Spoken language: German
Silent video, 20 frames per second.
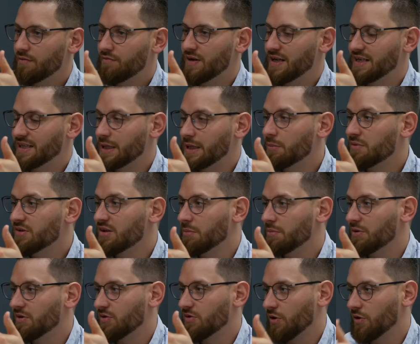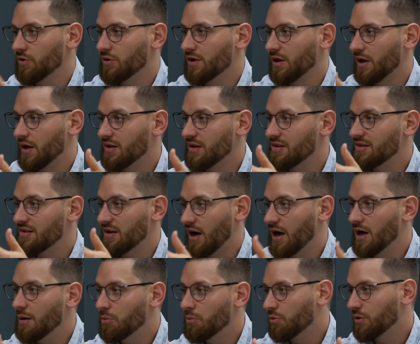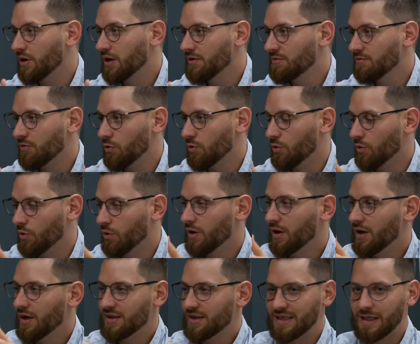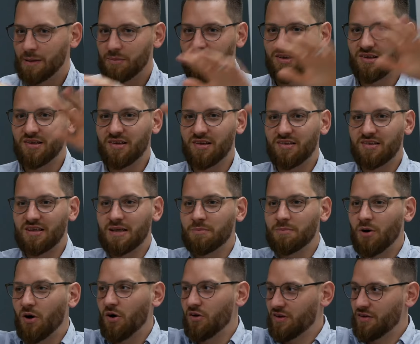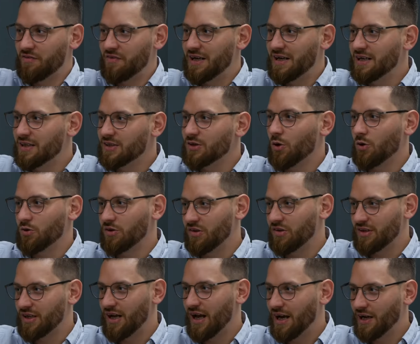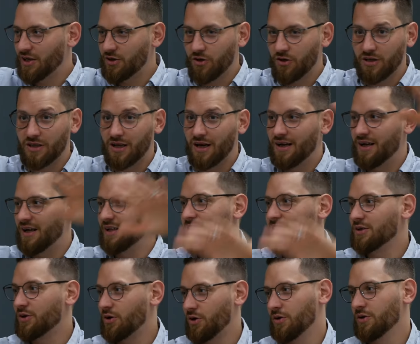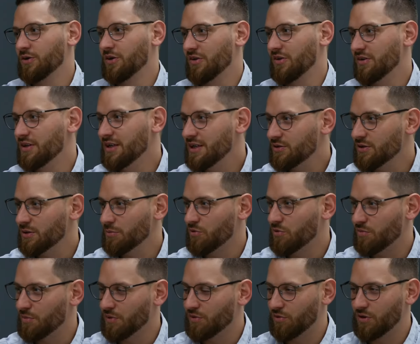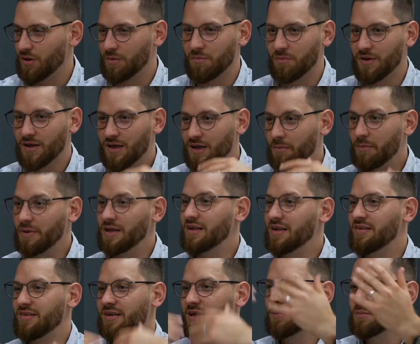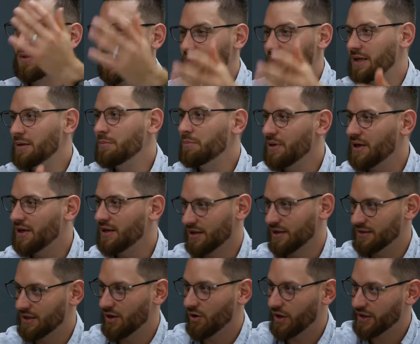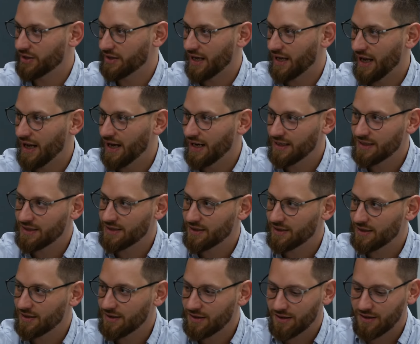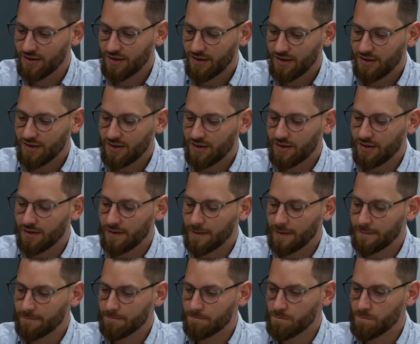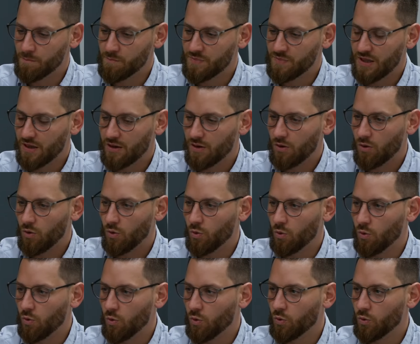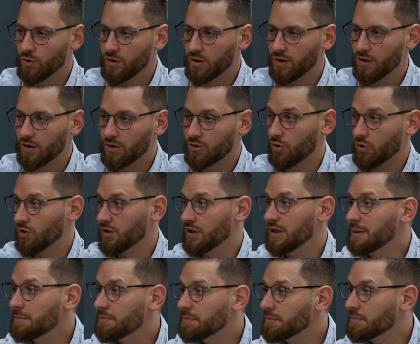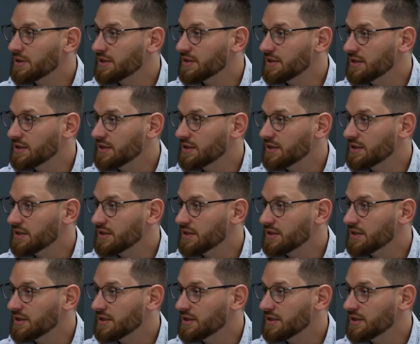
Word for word: Vielleicht gibt es da besondere Salbungen, wo da gibt es diese sieben auserwählten Gottes, die heilen können, alle anderen können mhm. nicht. Und dann müssen wir zu dem Medizinmann hinbilligern, der Leute heilen mhm. kann. Mhm. Ähm, oder Gott liebt mich